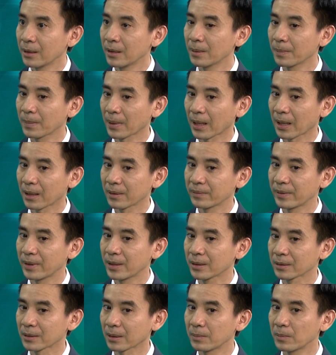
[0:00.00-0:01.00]
nhưng mà
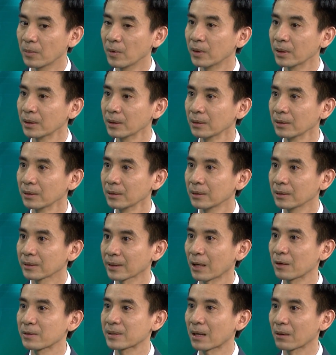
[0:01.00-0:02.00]
vì người ta muốn
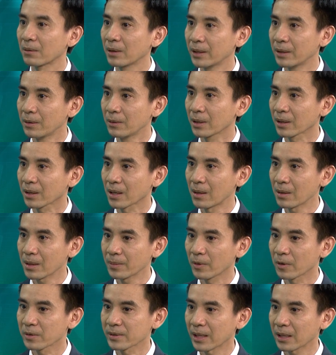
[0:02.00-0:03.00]
theo trào lưu là có cái
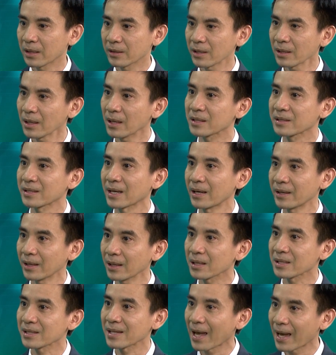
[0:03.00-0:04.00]
bộ răng rất là trắng rất
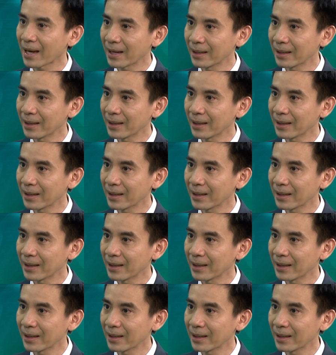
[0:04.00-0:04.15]
là sáng